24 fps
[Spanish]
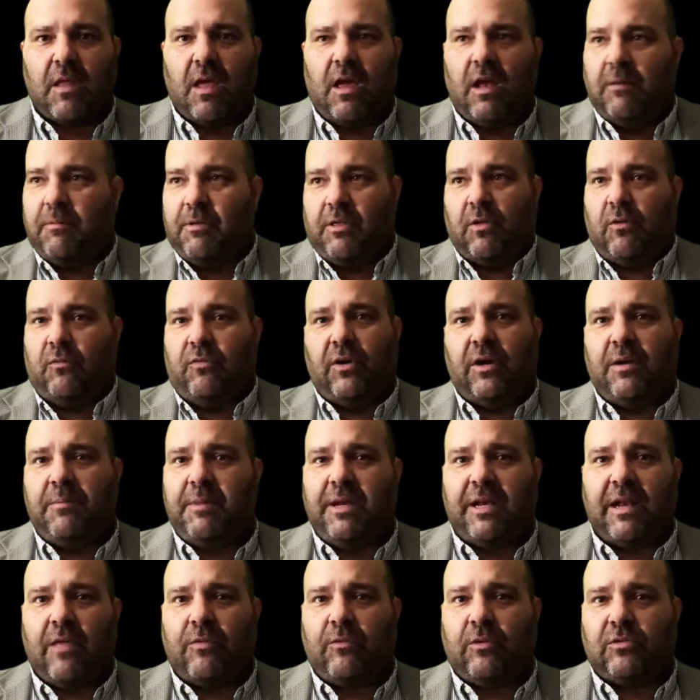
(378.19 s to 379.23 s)
El video fue
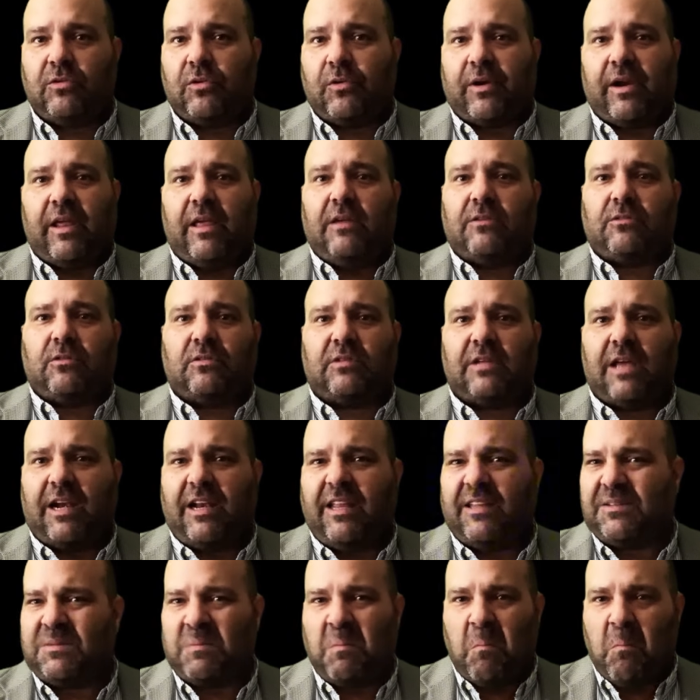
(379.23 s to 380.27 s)
eliminado en sus redes
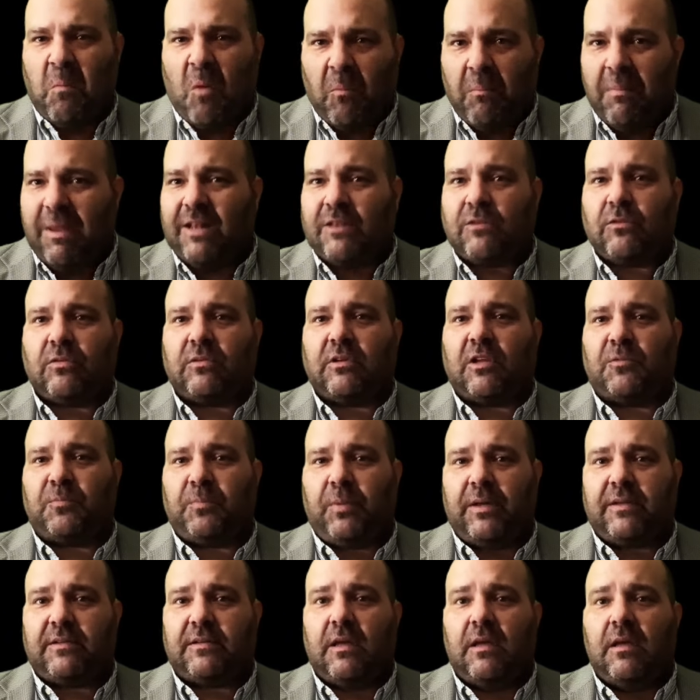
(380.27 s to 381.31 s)
sociales momentos
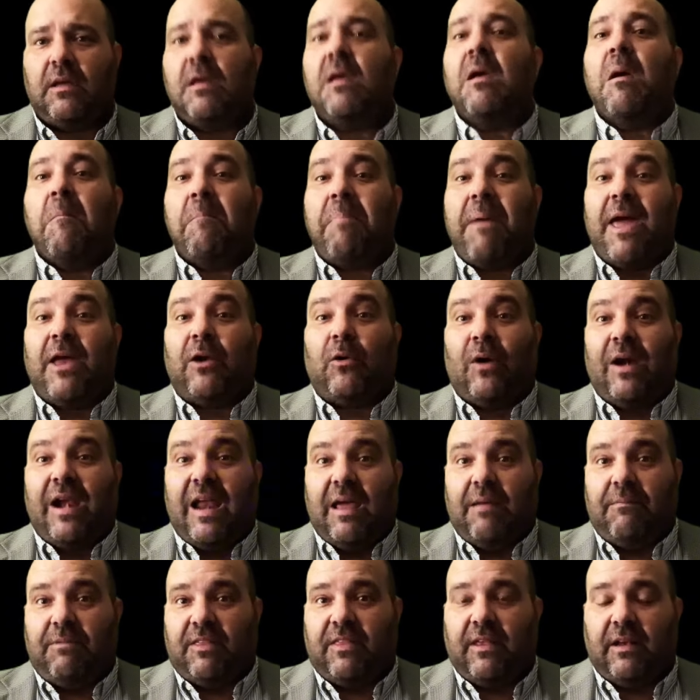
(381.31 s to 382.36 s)
después, pero
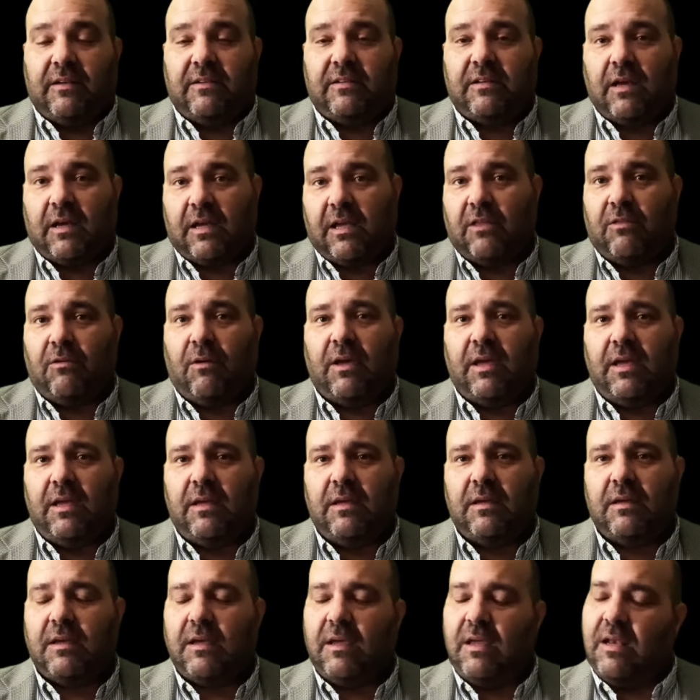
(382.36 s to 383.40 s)
la evidencia quedó
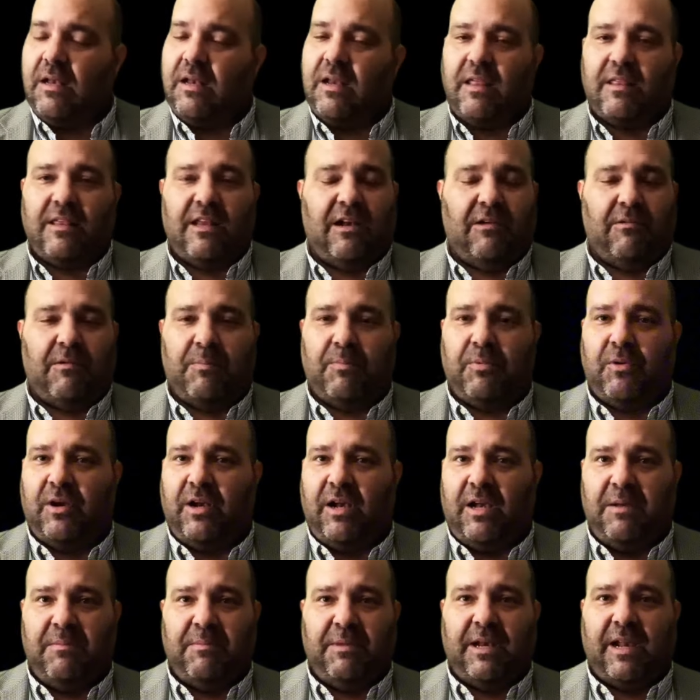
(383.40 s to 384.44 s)
ahí y nadie la va a
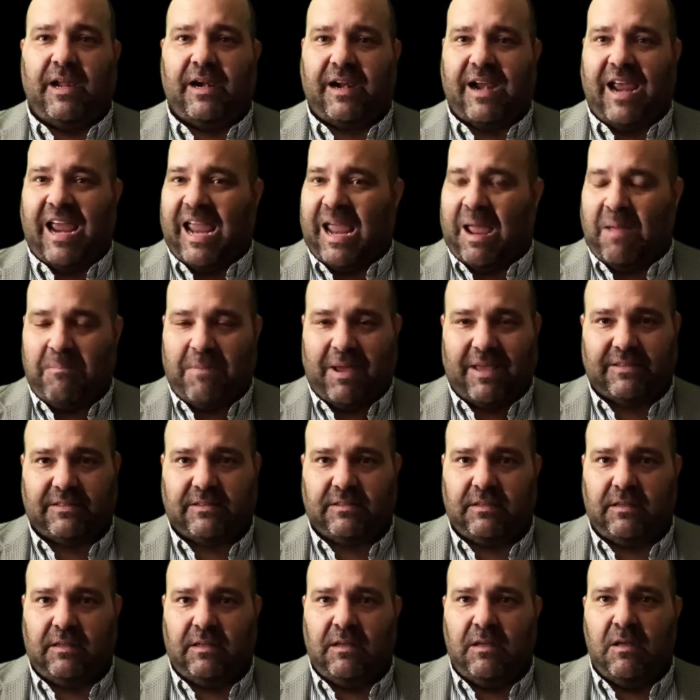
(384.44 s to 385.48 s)
poder eliminar
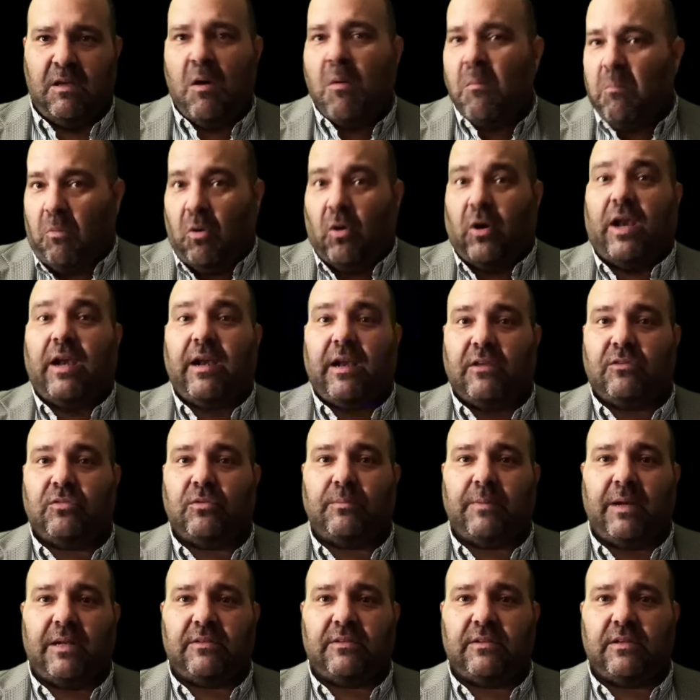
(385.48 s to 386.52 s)
jamás. Morena es
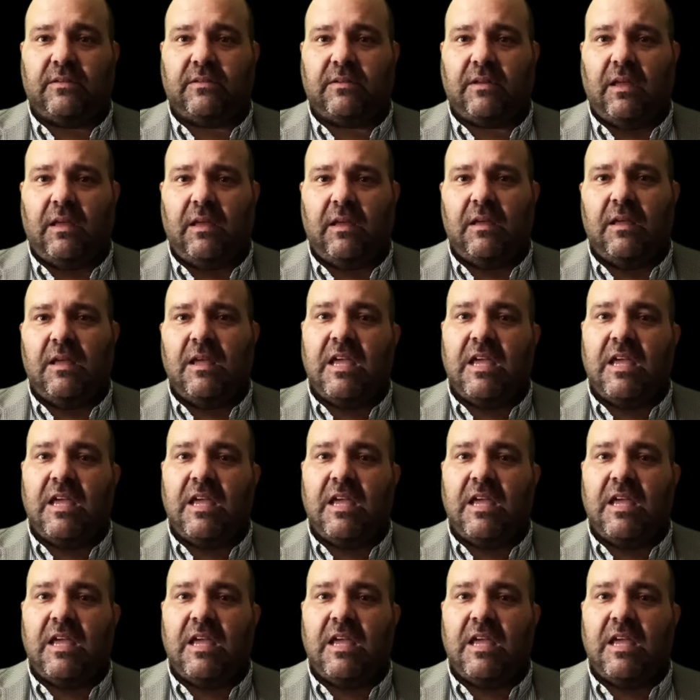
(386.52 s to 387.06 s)
un mal chiste